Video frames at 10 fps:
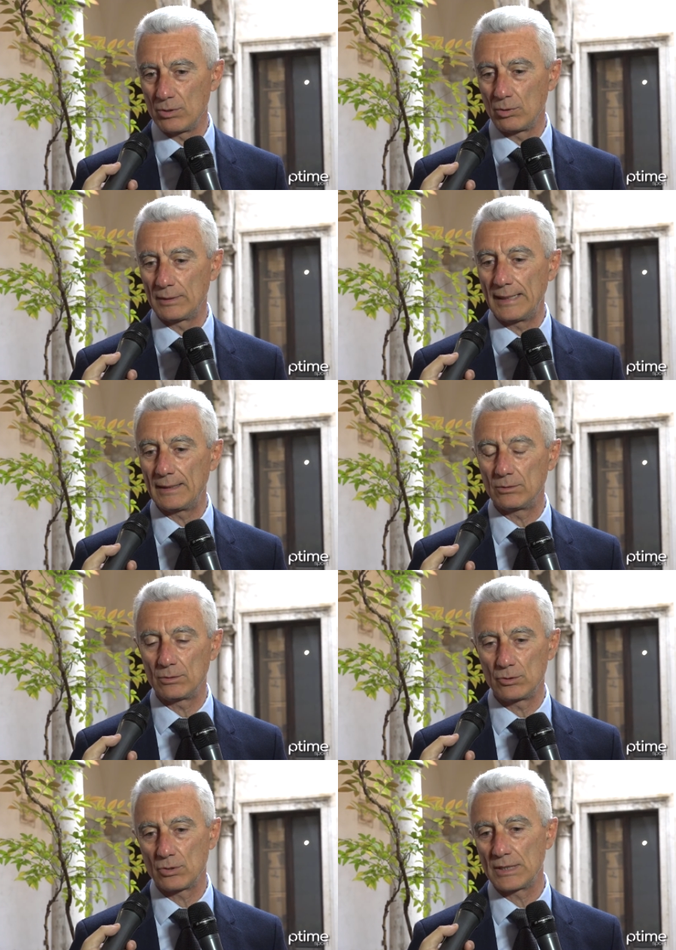
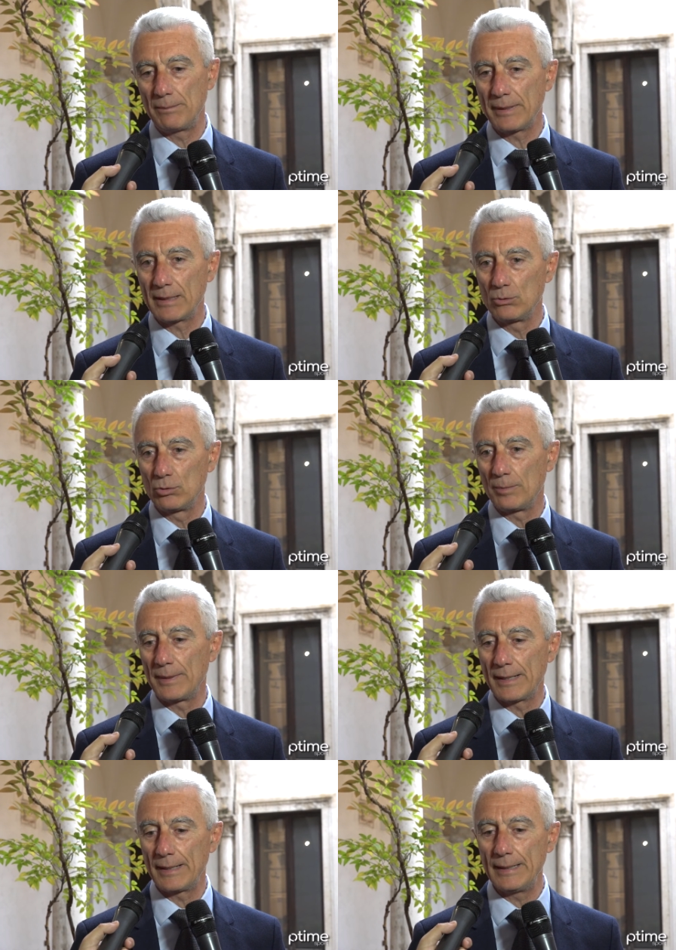risultato, ci ho sempre creduto
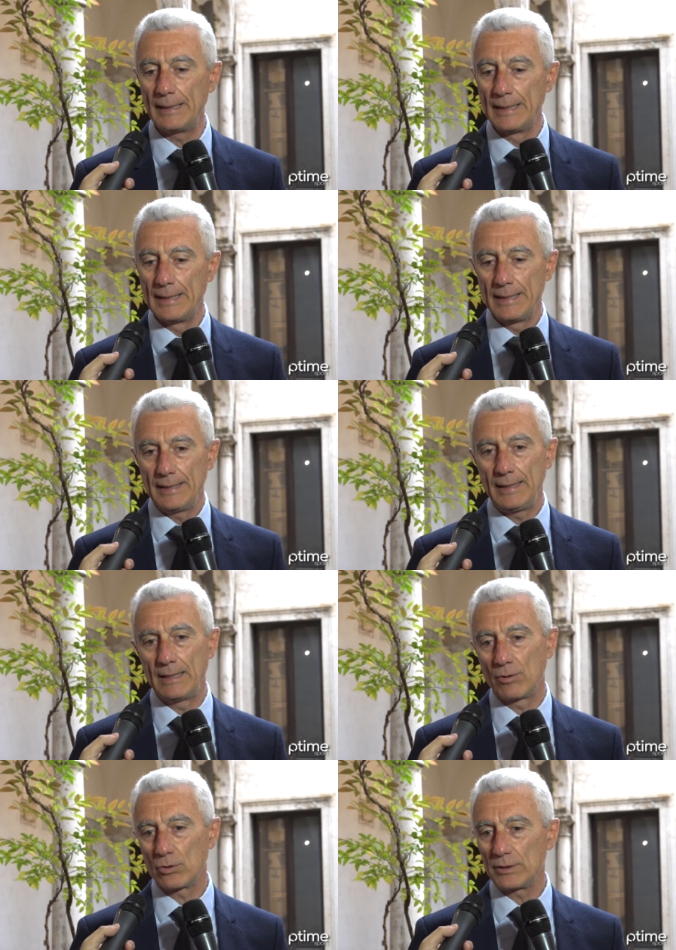perché il
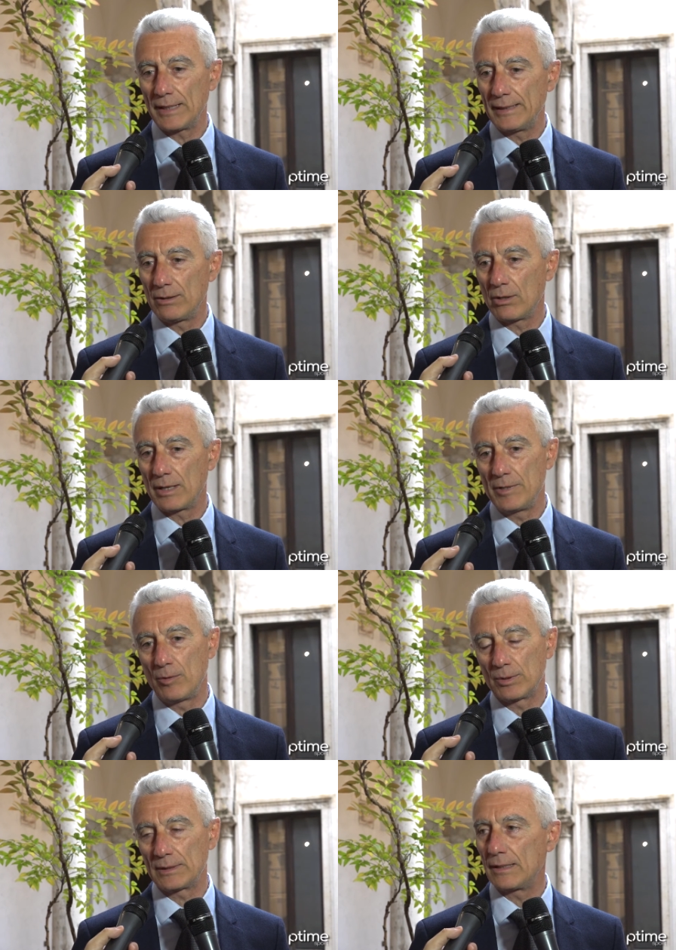lavoro tecnico che abbiamo
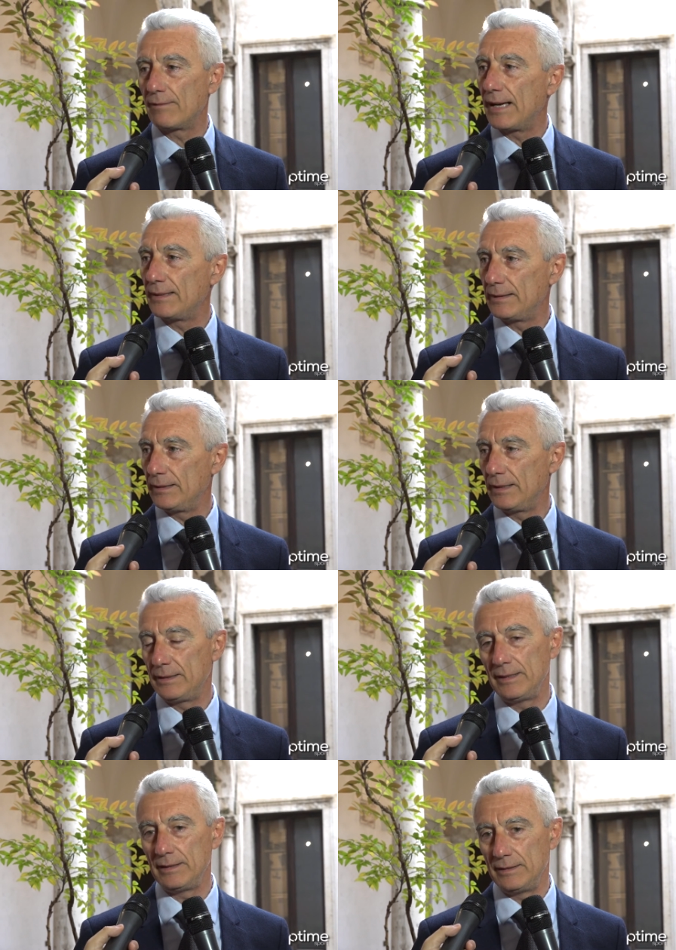portato avanti è
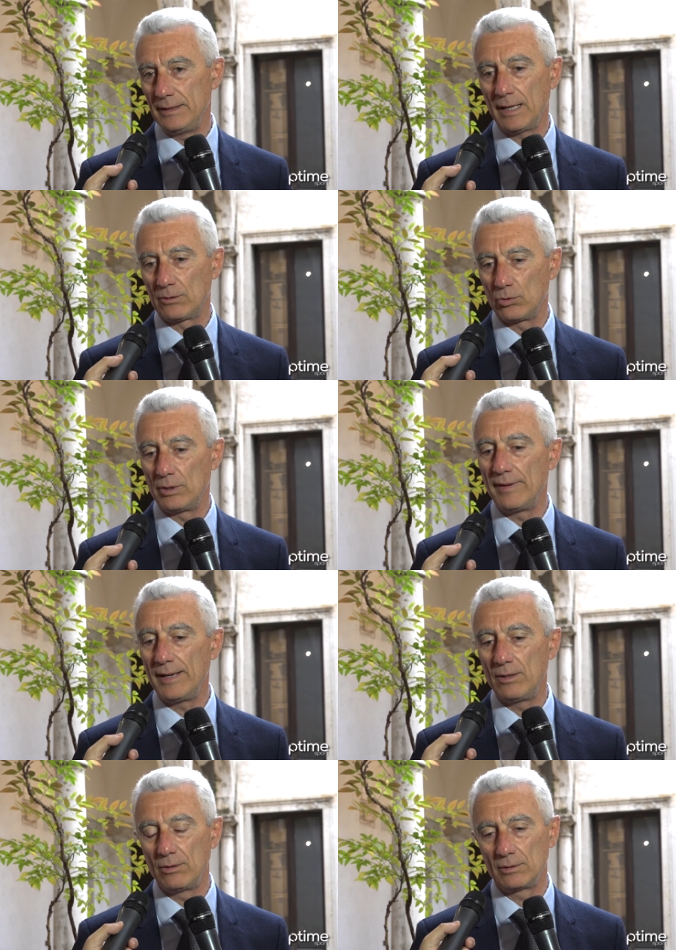di, di alto
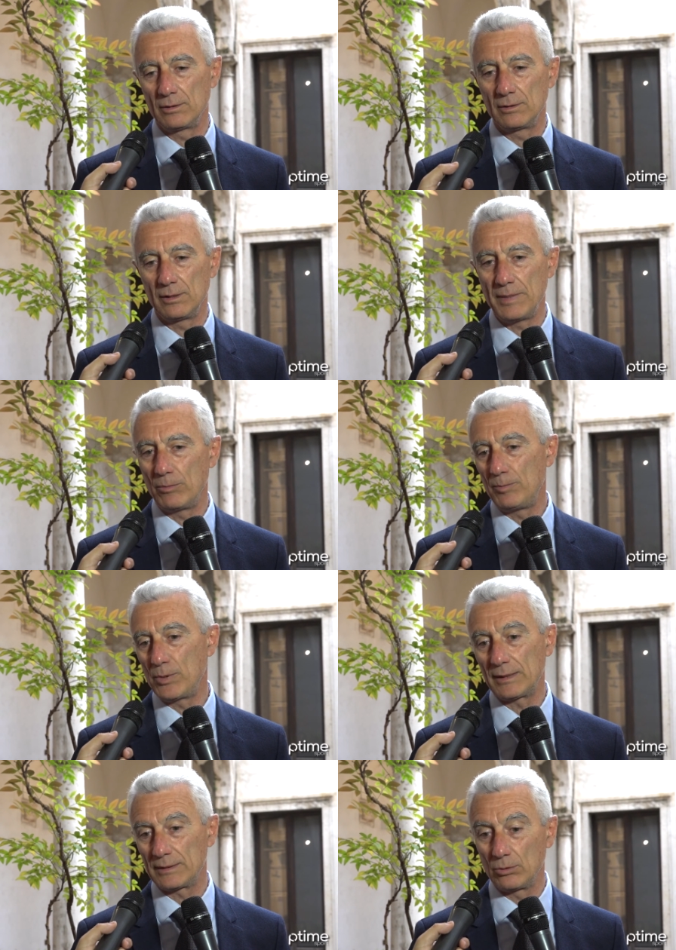livello, eh, abbiamo il
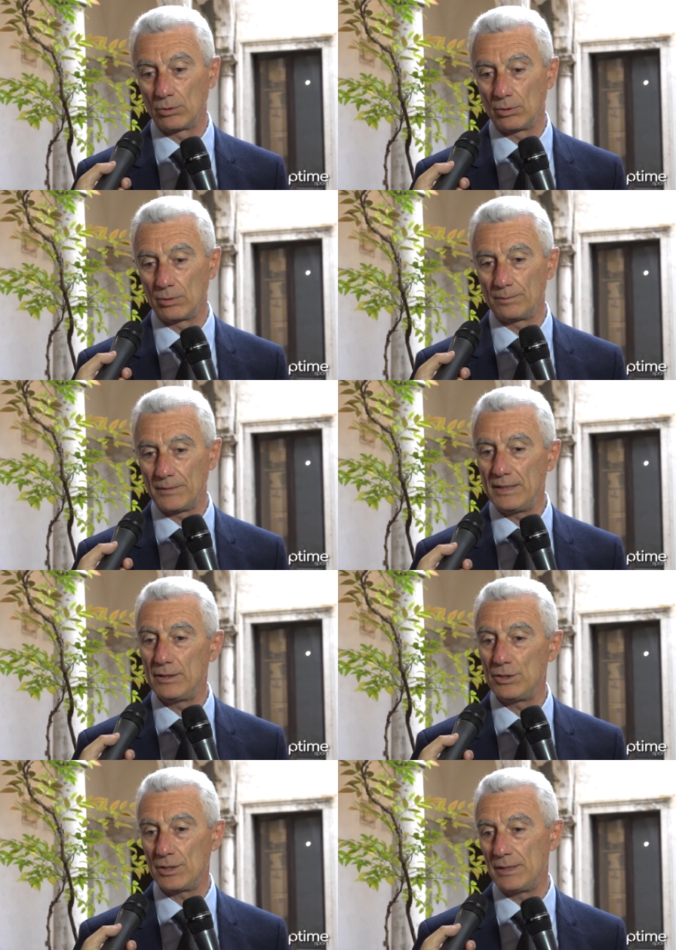più alto
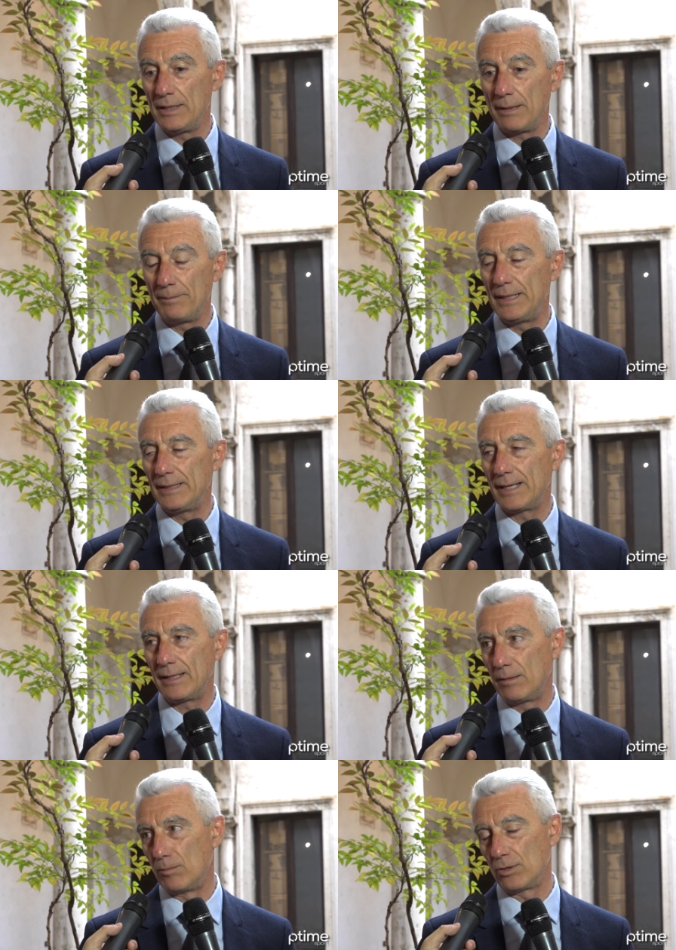indice di abilità
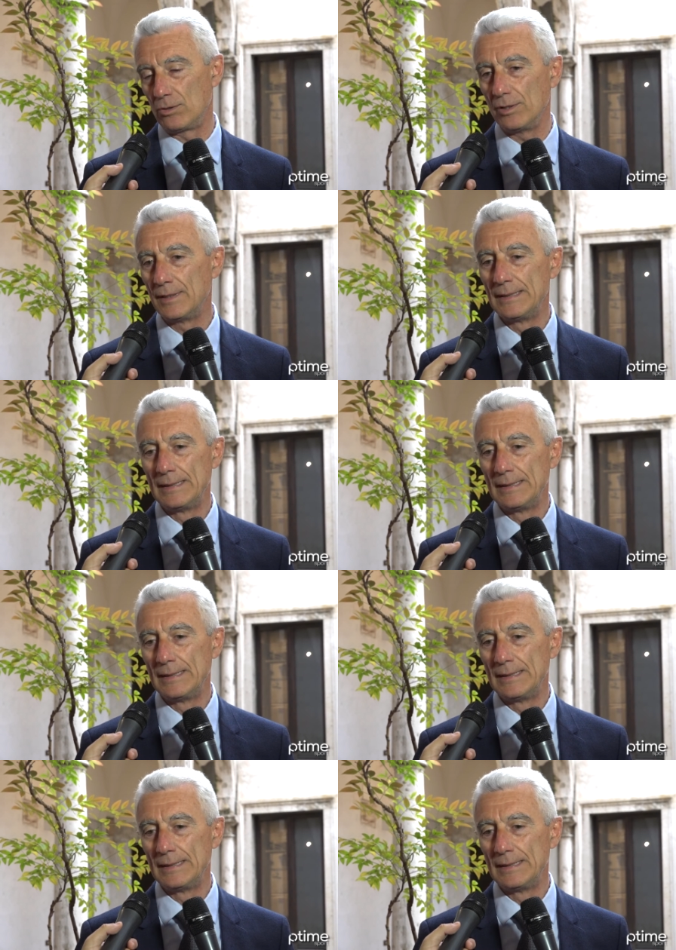del mondo